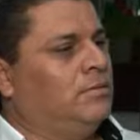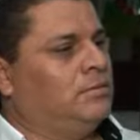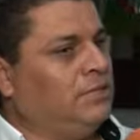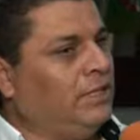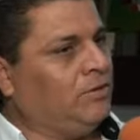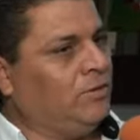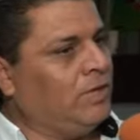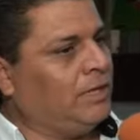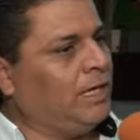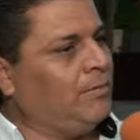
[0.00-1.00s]
Sí,
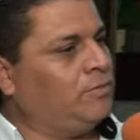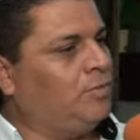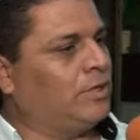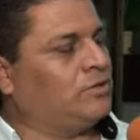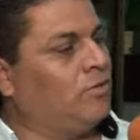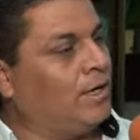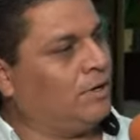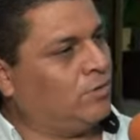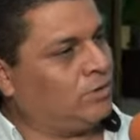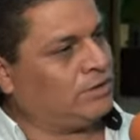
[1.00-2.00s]
todavía tenemos porque son
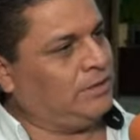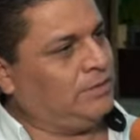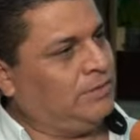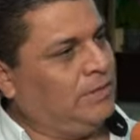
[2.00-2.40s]
14